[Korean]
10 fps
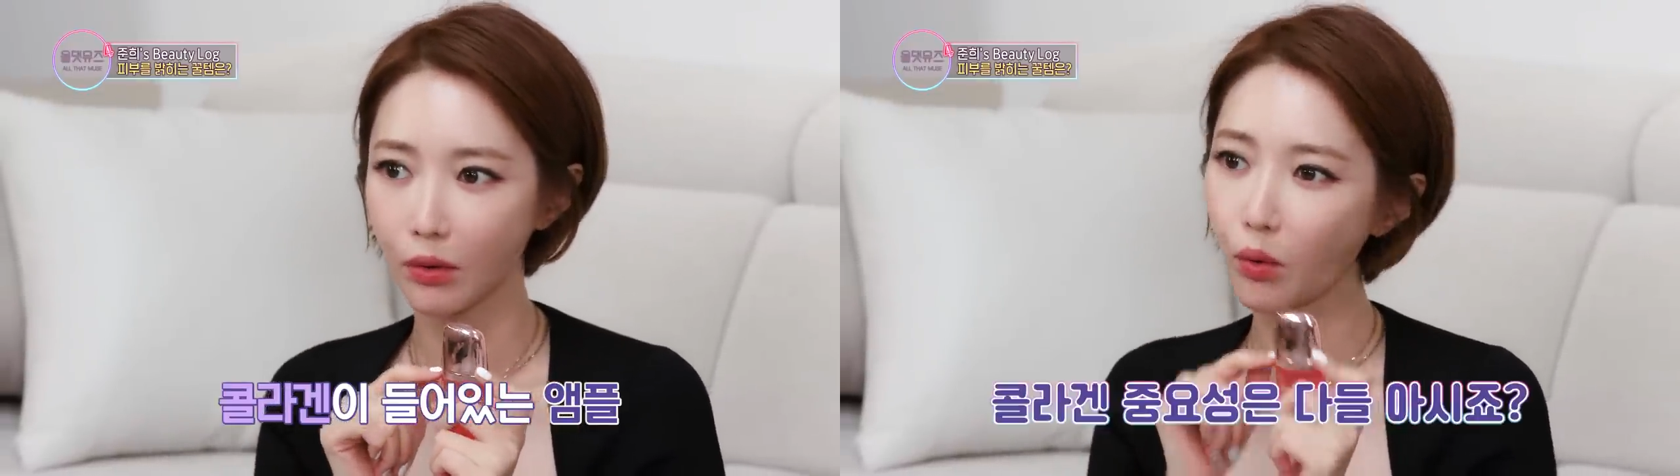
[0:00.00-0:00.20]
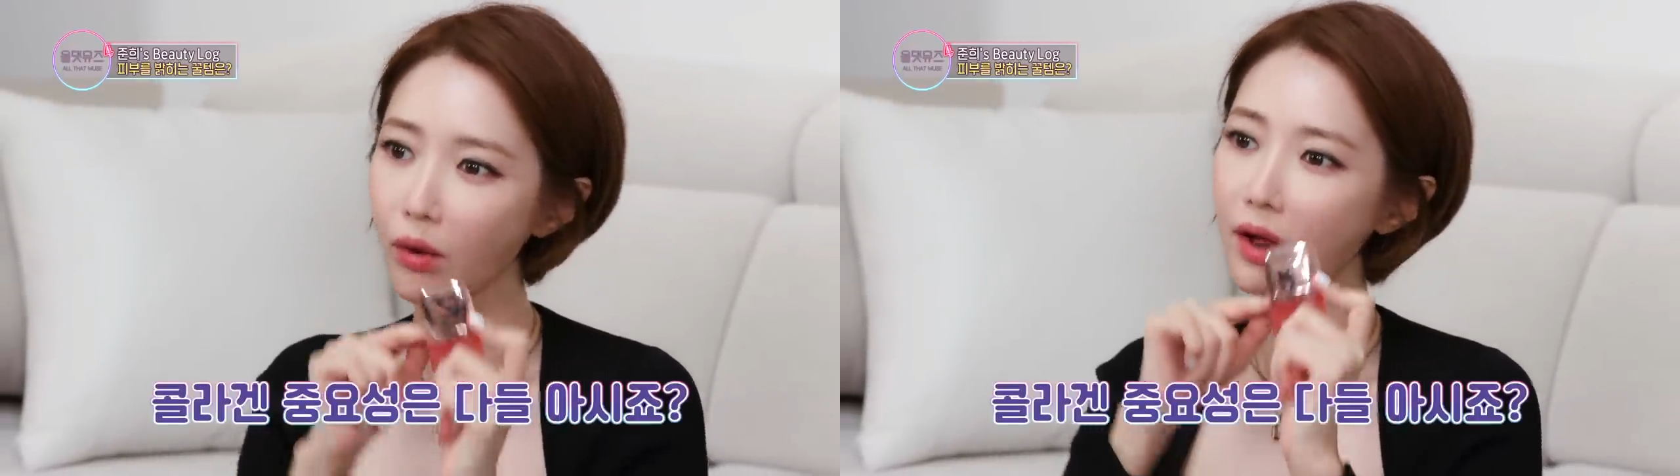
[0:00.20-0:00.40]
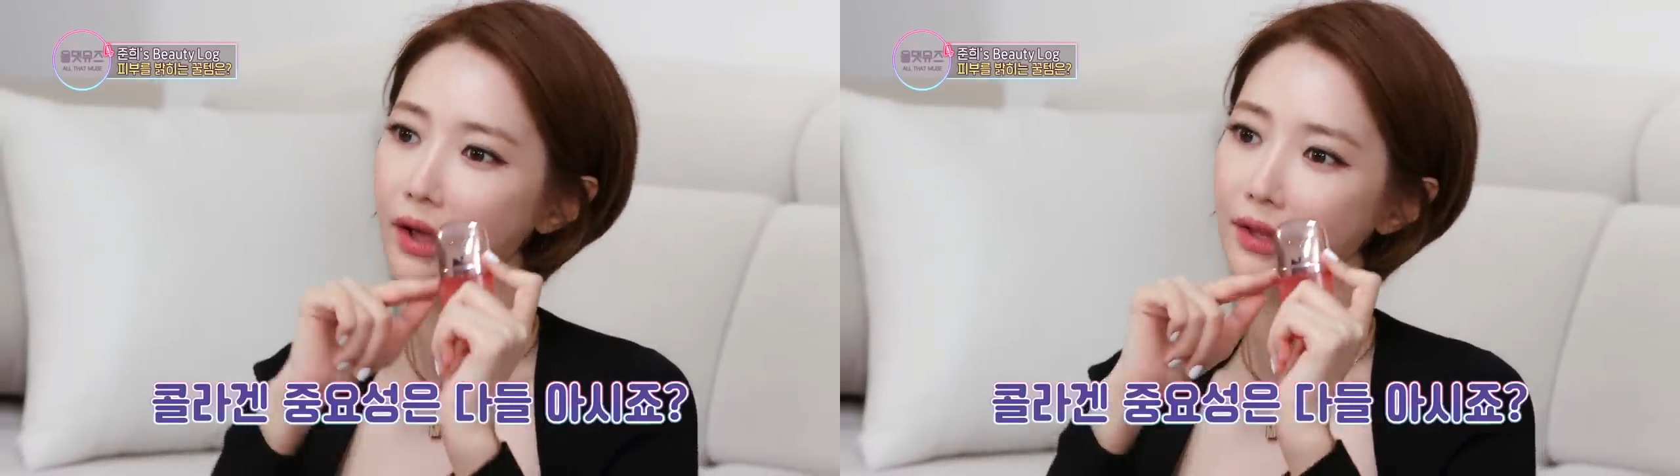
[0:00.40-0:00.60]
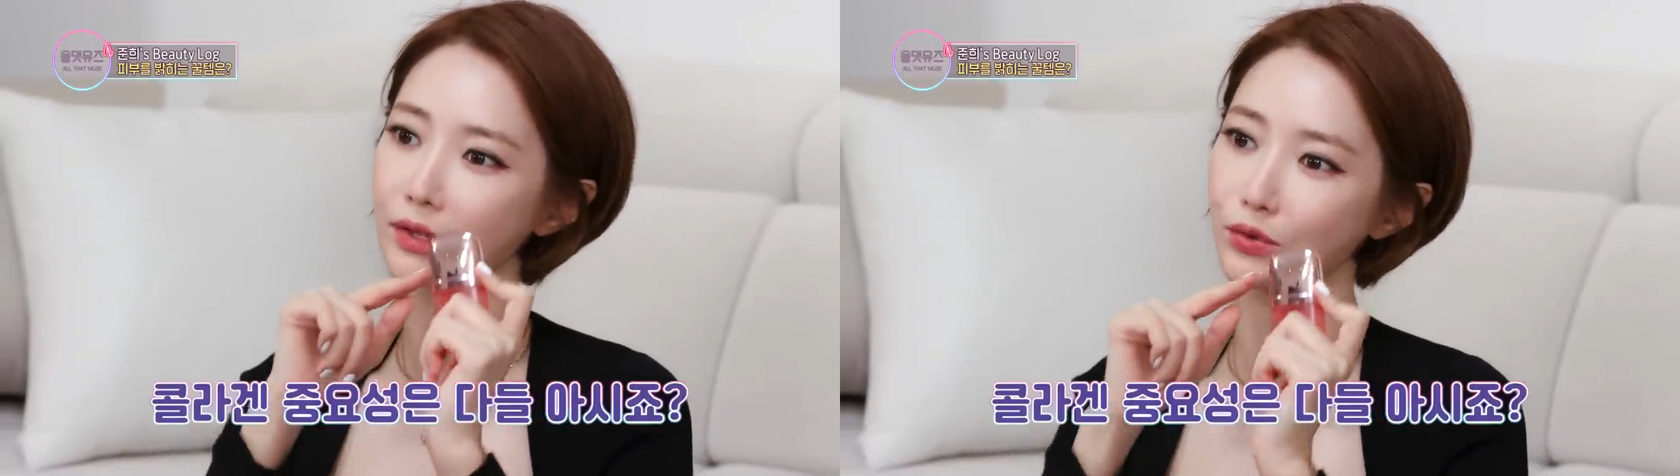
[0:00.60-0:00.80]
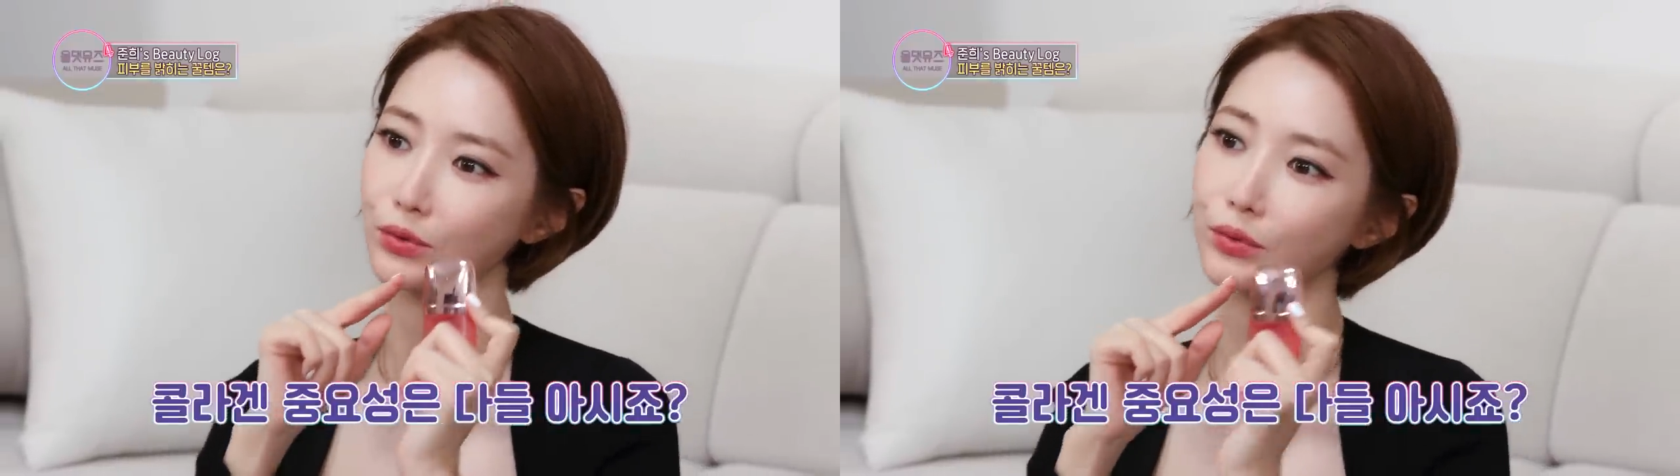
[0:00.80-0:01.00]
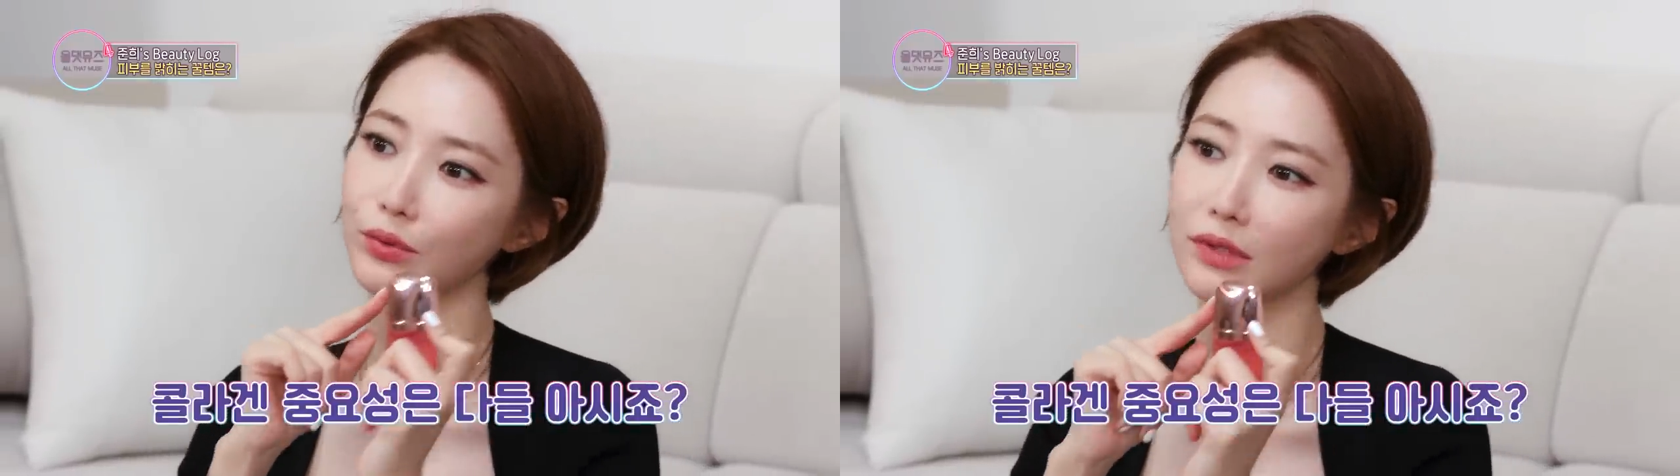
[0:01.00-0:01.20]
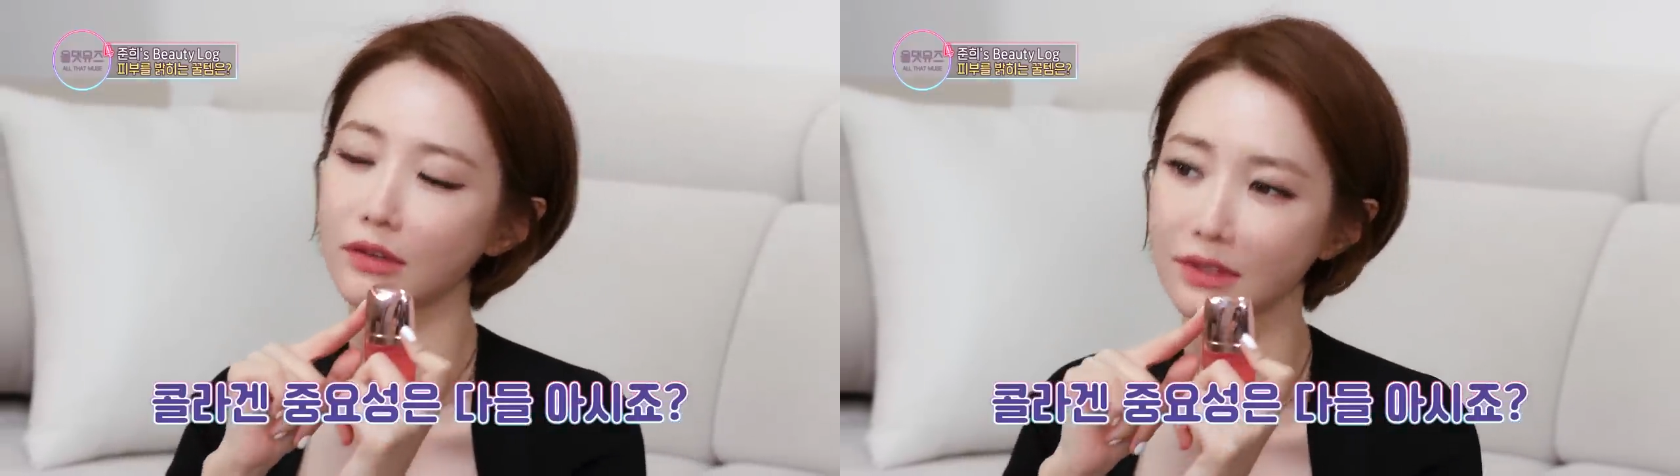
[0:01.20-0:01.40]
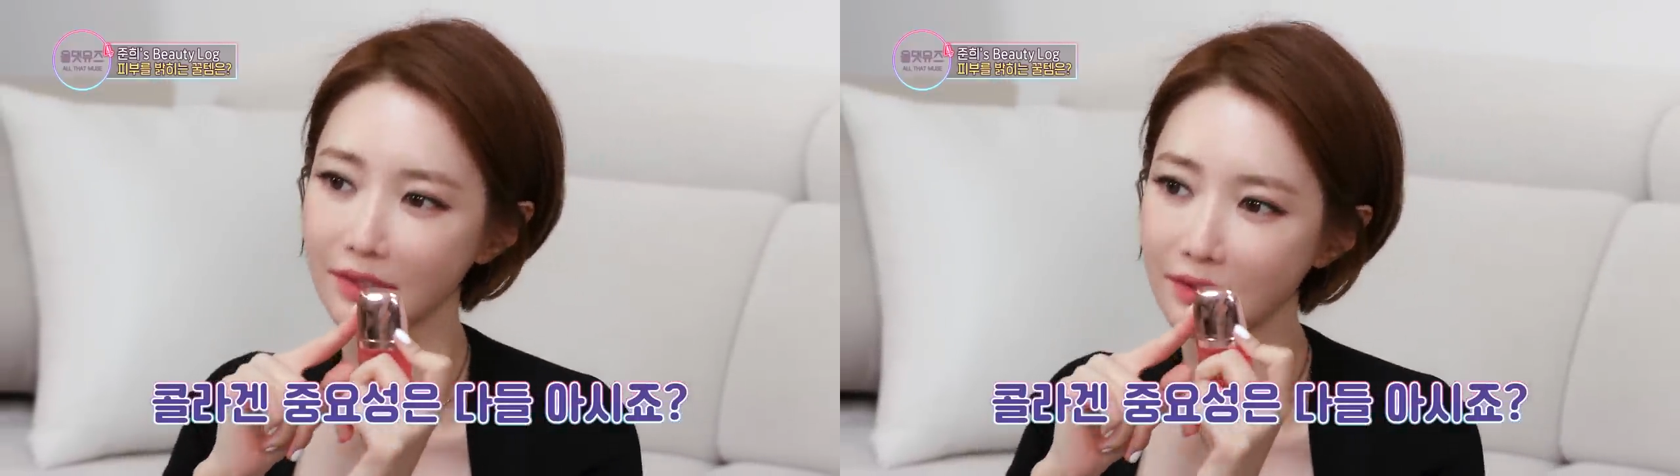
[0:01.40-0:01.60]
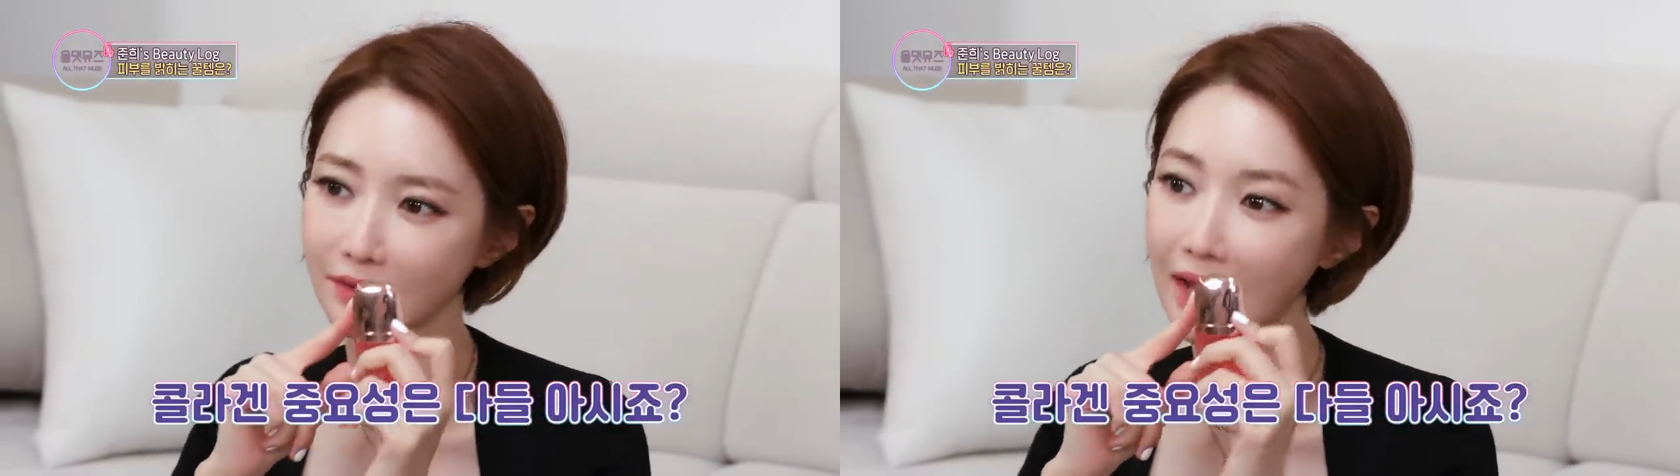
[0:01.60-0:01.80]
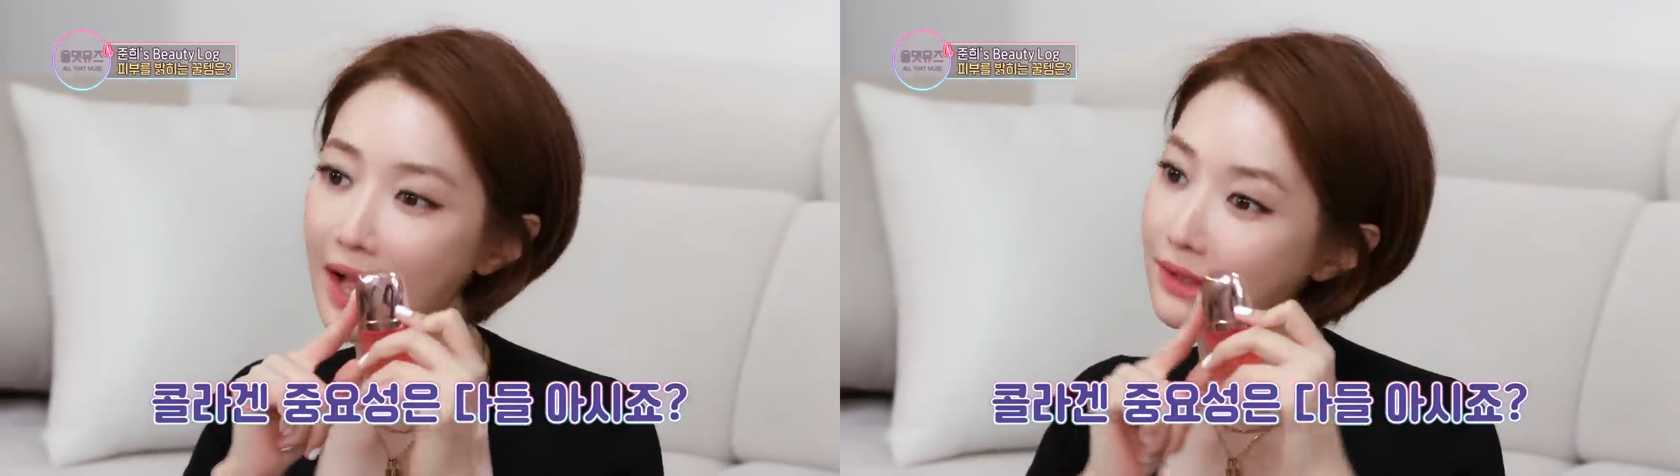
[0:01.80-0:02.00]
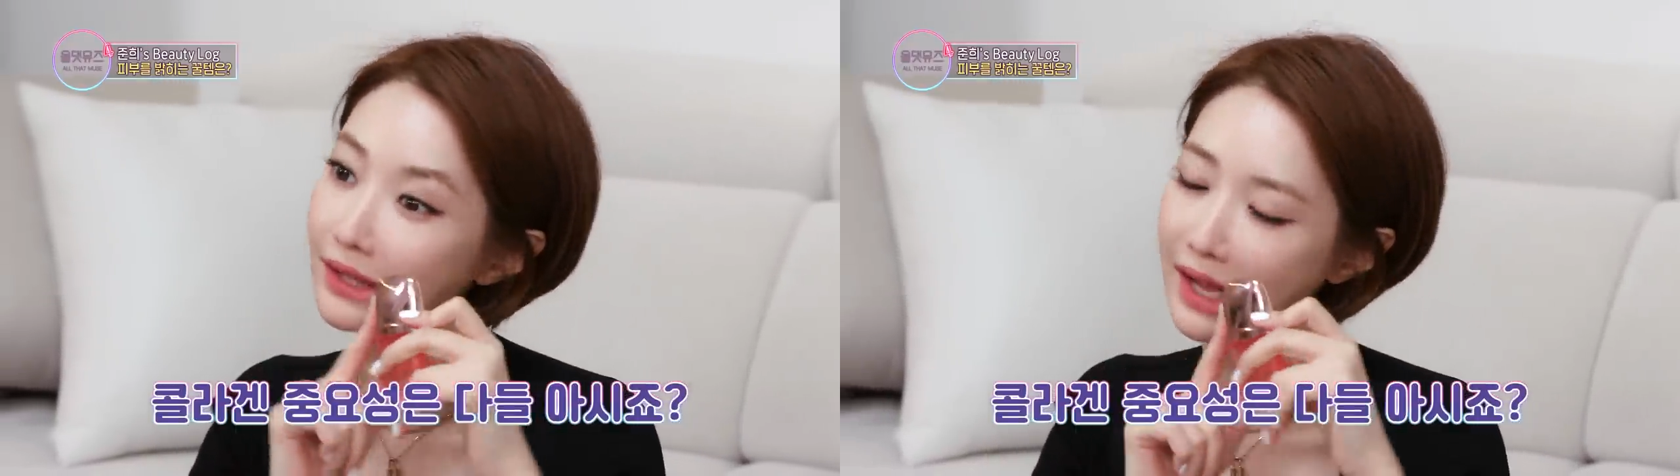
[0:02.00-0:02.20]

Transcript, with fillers: 콜라겐의 중요성은 다들